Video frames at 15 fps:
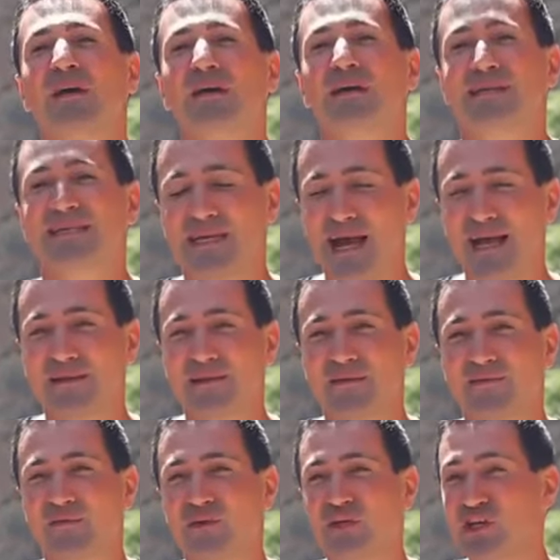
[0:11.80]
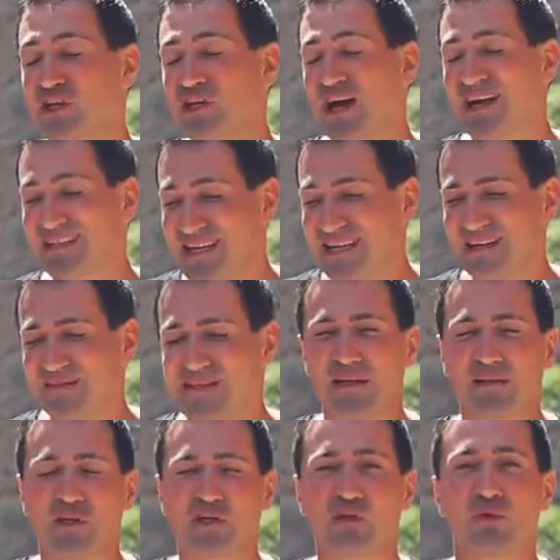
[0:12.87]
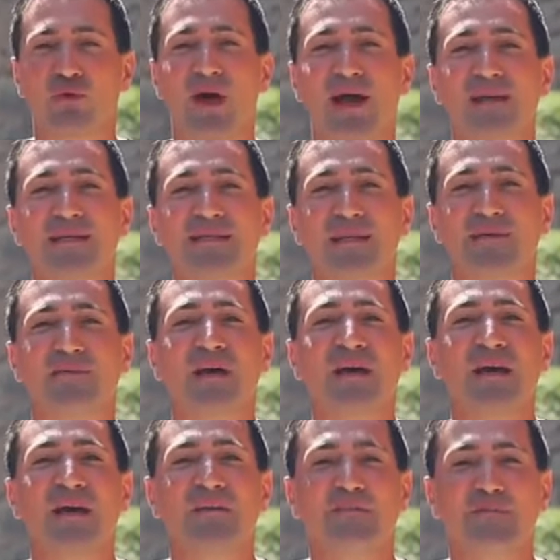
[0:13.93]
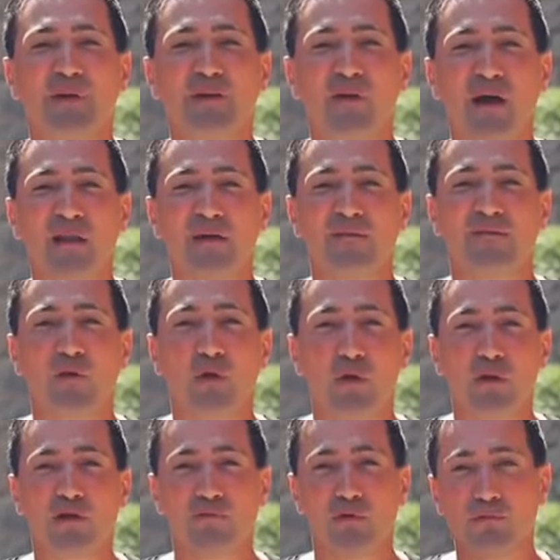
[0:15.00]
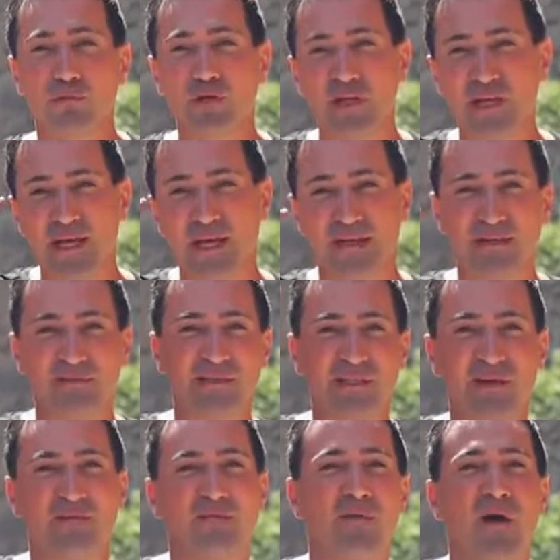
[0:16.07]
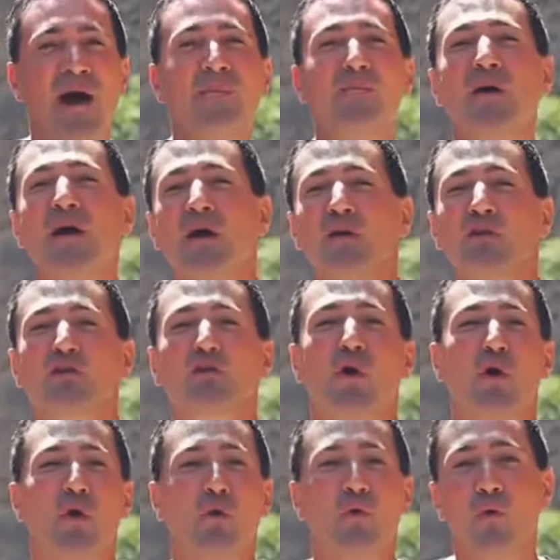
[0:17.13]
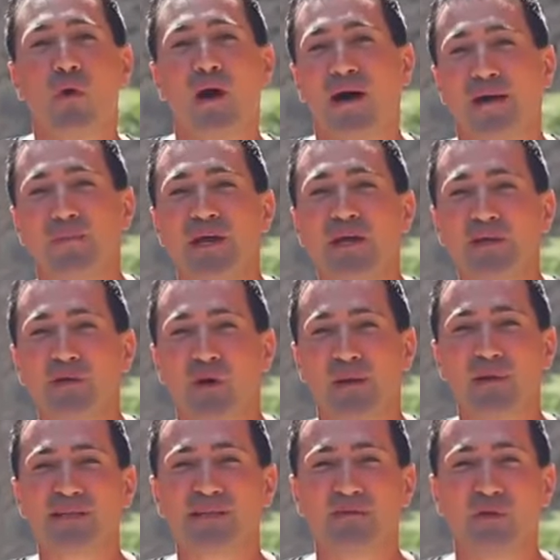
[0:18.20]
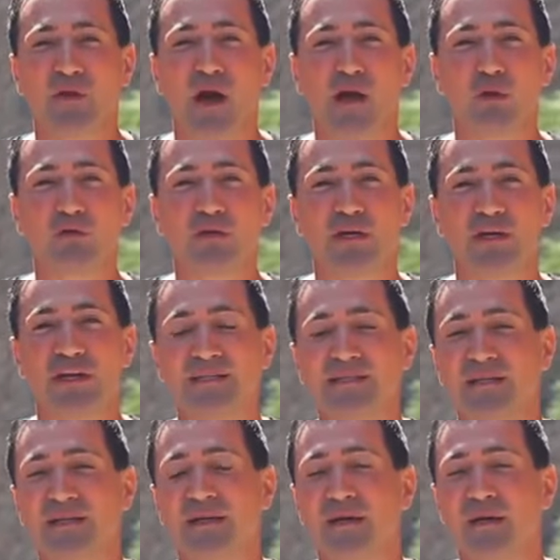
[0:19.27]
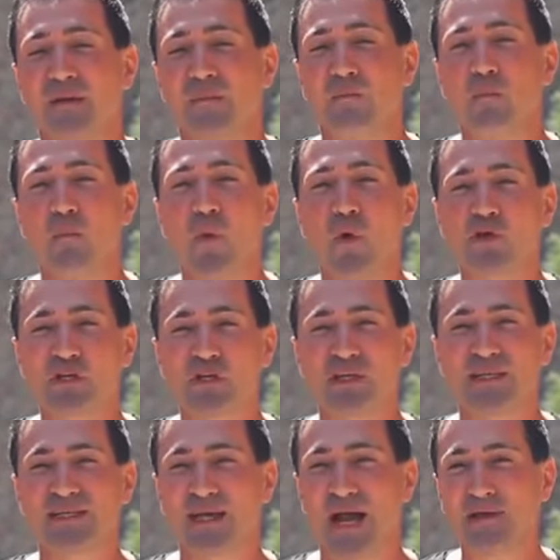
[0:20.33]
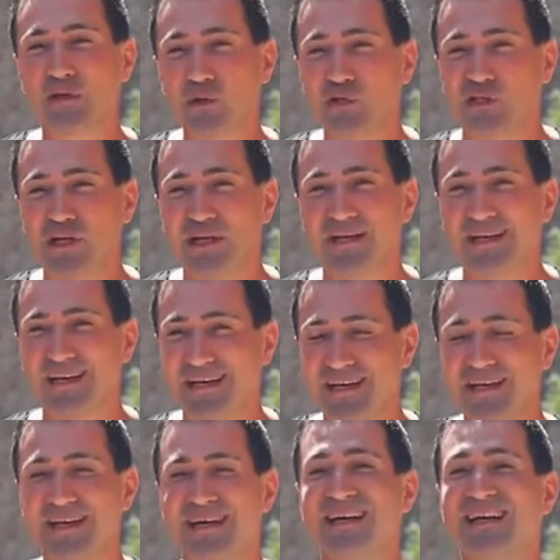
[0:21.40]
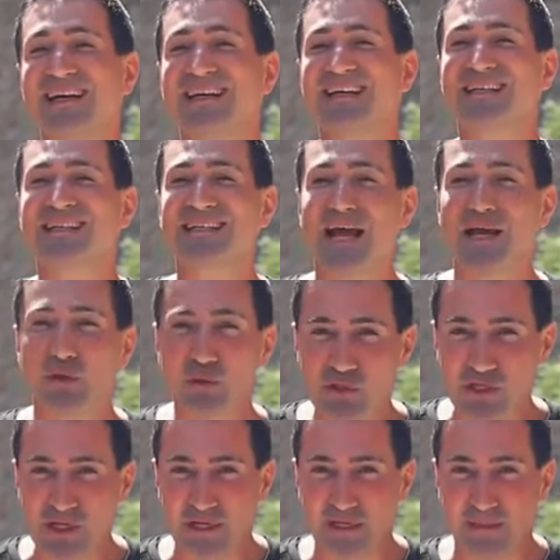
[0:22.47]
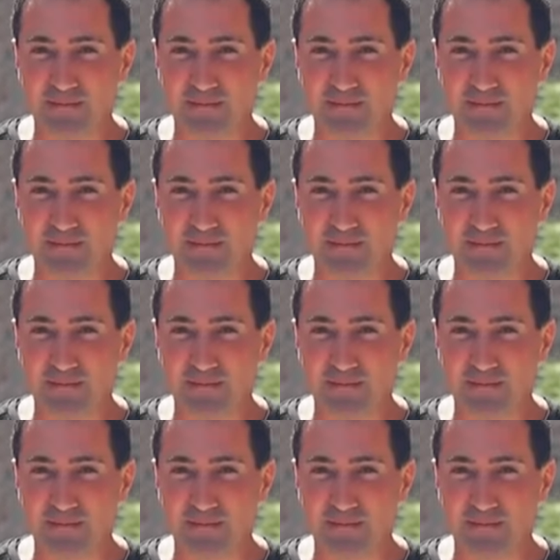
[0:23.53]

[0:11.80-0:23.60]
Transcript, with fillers: сайтов и отдельно взятых журналистов вбивала в голову мне и всем вам, что у Армении, у армянского народа есть мощный союзник и союзники.